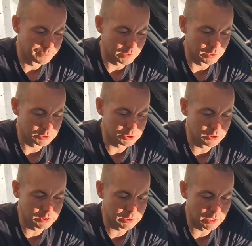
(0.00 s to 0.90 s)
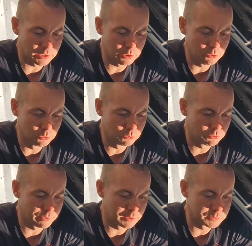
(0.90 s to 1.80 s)
e, silnika i już
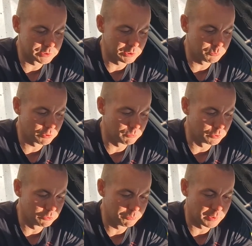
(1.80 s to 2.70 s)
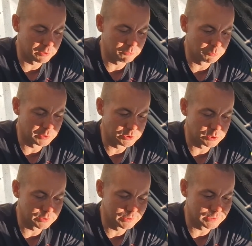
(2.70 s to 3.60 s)
Wam z tych przewodów paliwo
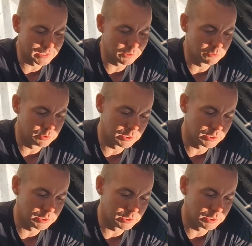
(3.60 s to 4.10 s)
będzie tryskało.